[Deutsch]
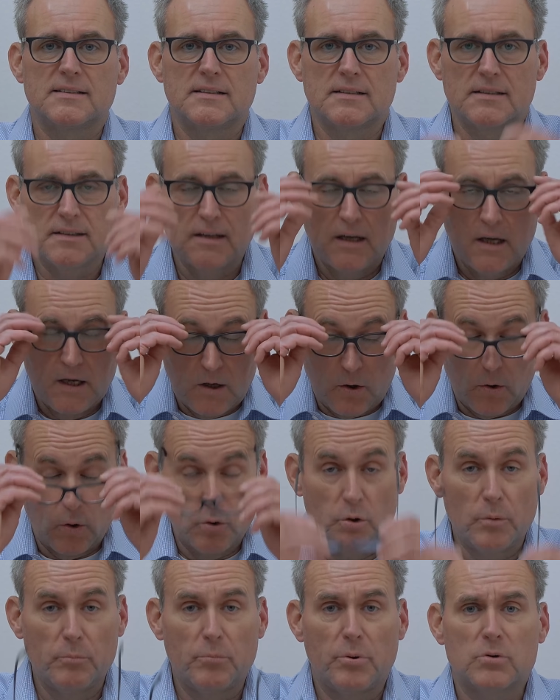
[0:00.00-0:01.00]
äh,
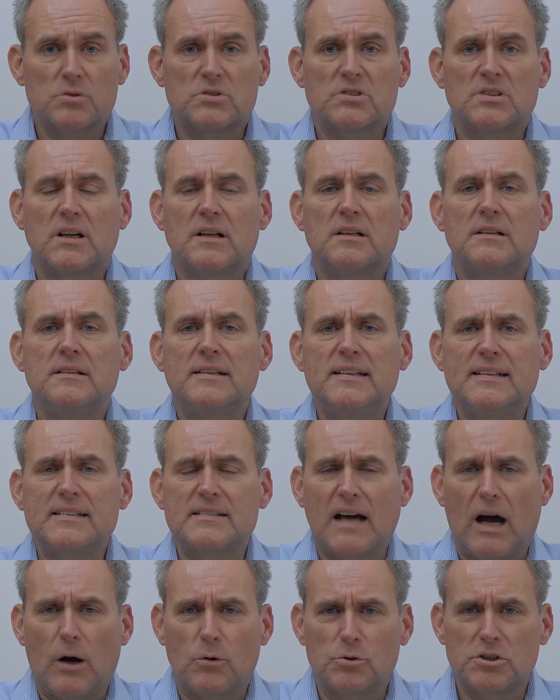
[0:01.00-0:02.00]
Olympus
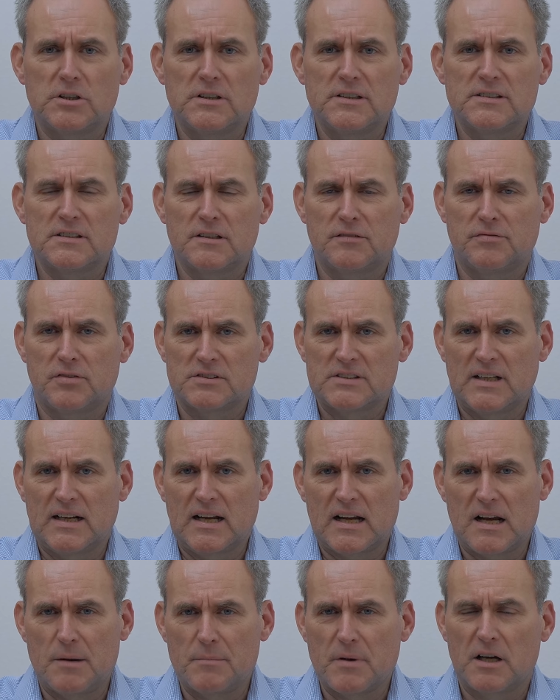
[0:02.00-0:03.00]
nicht ausschließlich von
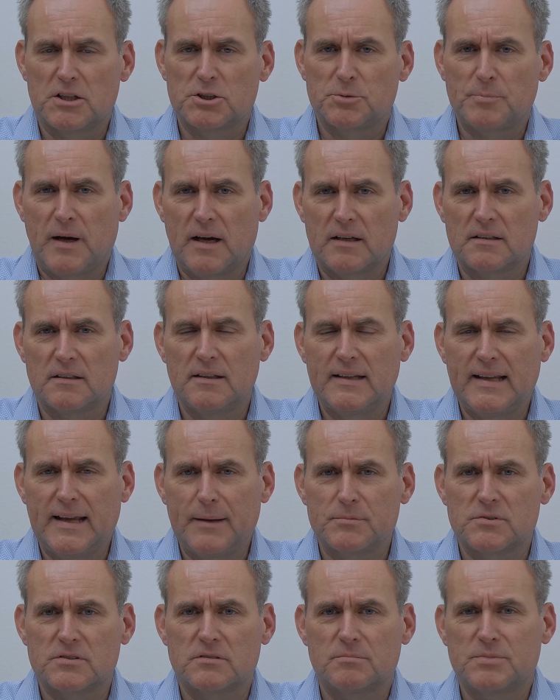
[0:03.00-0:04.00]
seiner Kamerasparte
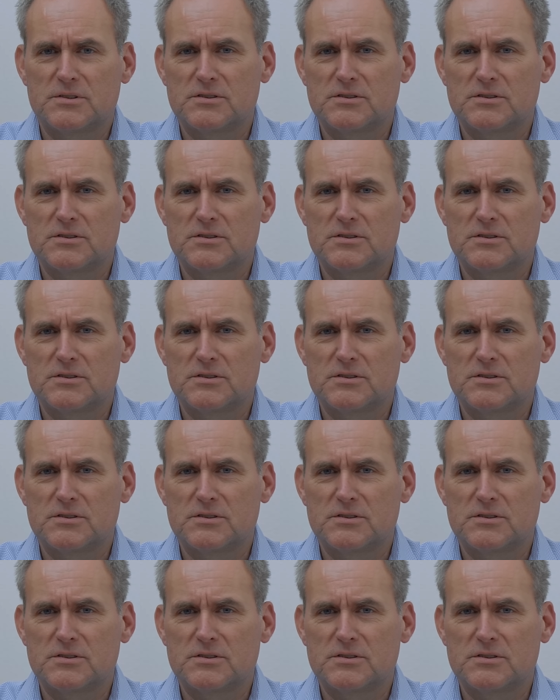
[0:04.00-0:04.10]
lebt,